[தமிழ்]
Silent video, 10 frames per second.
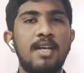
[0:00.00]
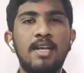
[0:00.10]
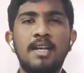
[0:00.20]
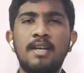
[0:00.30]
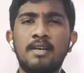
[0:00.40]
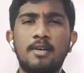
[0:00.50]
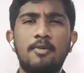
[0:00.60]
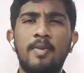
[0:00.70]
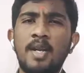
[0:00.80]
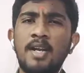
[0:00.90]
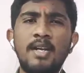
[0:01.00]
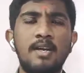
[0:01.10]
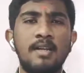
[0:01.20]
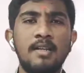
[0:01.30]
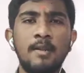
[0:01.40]
தேடிகிட்டே இருக்கார் ரொம்ப நாள்
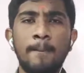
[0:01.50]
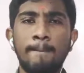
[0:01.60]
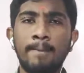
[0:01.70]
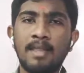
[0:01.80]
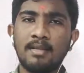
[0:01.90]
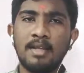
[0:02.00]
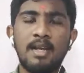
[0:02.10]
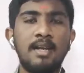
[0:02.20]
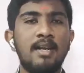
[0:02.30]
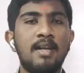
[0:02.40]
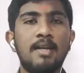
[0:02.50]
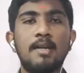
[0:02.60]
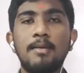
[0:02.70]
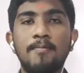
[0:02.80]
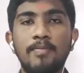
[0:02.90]
யாராவது தேடிகிட்டே
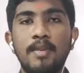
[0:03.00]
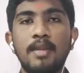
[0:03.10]
இருக்கார்